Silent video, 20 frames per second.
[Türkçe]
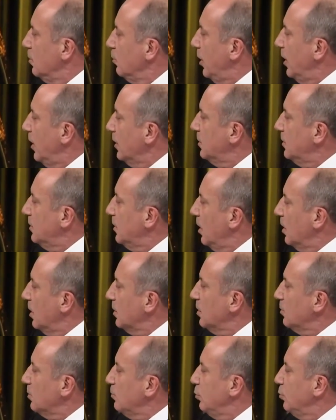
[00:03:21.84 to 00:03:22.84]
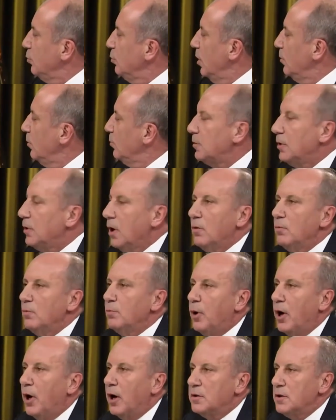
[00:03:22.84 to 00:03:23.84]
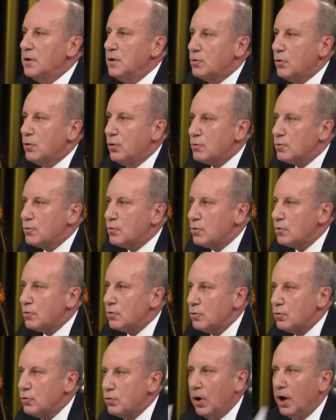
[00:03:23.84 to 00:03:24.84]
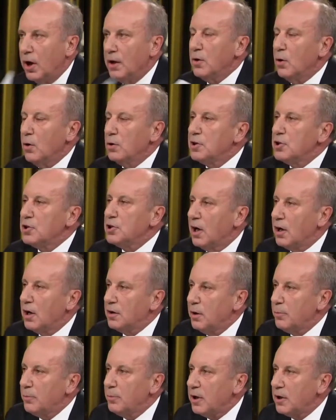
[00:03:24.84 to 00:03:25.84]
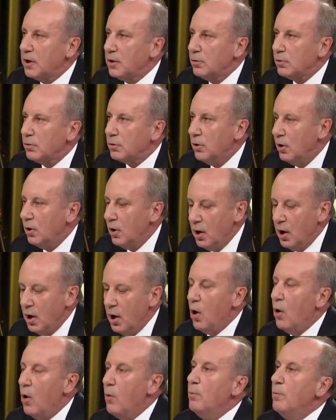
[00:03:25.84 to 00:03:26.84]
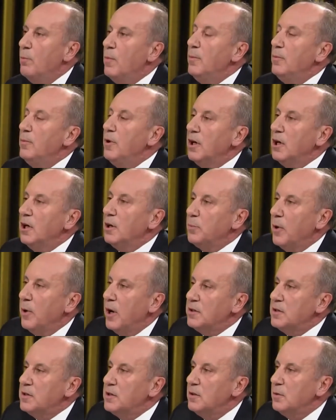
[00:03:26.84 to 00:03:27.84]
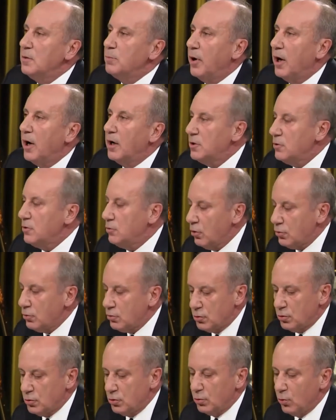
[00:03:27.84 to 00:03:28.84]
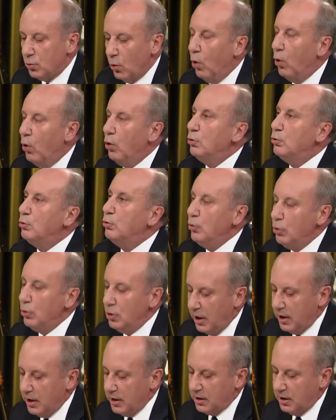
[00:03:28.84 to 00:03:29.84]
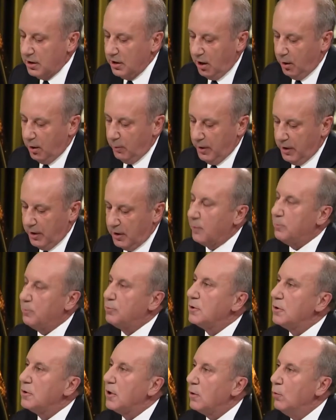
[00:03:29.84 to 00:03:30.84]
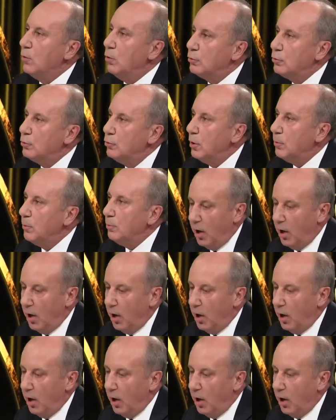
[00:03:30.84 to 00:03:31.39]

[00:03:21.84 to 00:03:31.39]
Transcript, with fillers: Partide artık bulunamıyor. Ya parti sözcüsü şu anda dışarıda bekliyor. Memleket Partisi'nin parti sözcüsünün öldüğüyle ilgili haber yaptılar. Öldüğüyle.